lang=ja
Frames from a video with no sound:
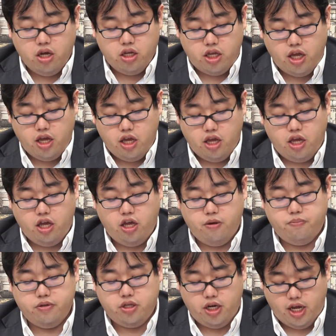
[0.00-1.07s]
で、
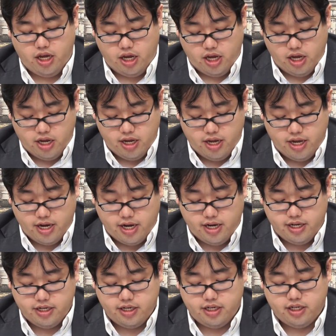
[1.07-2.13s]
え物理、えに
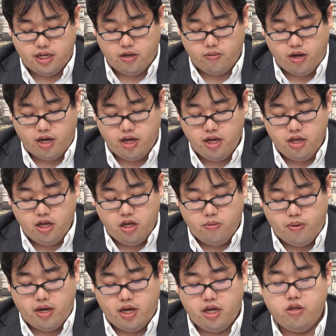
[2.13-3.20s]
関しては、
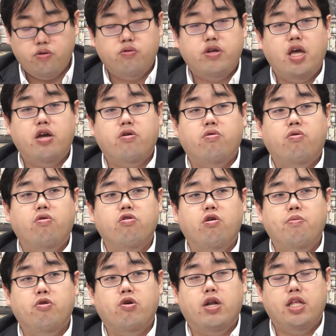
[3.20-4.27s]
まあ、あの結構
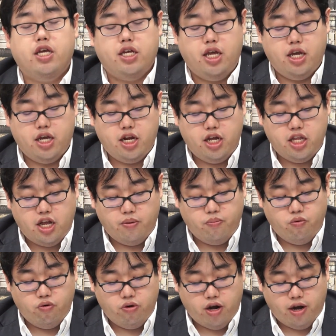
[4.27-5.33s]
読み取らなきゃいけない難
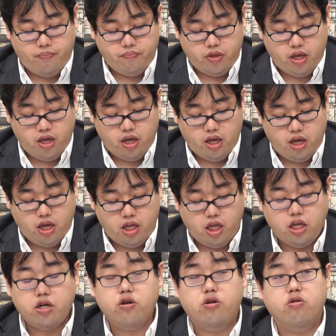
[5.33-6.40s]
問が、えー、
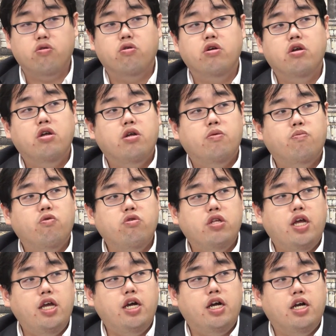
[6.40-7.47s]
出てくると。問
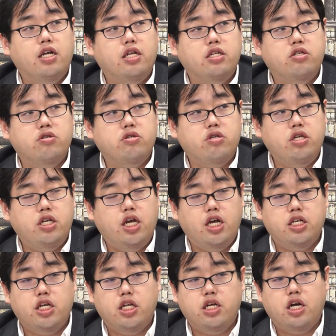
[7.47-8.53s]
題が純粋に
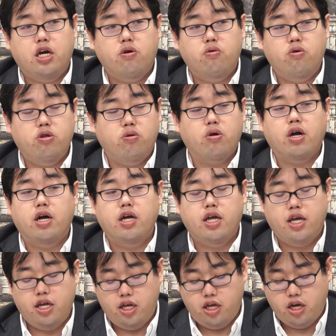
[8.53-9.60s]
計算が多いとか、
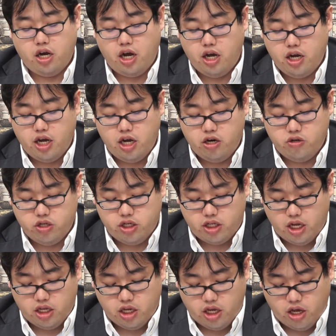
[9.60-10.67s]
えー、考える時
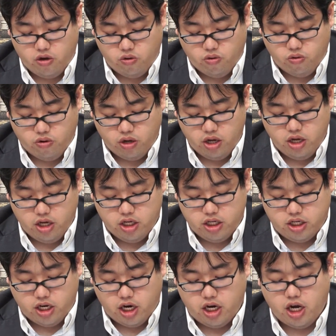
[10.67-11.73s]
点で結構
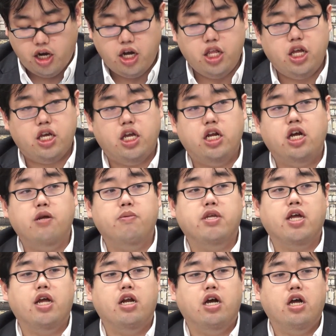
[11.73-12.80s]
しっかり考えなきゃなみ
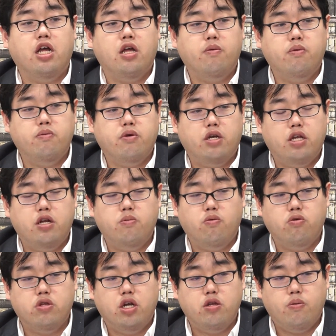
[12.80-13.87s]
たいな部分が出る
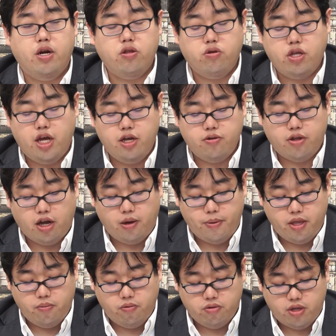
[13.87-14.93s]
問題と割と難易度高め
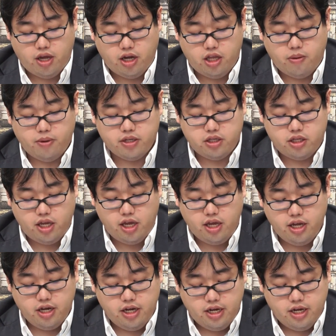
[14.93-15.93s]
の問題が出ますで、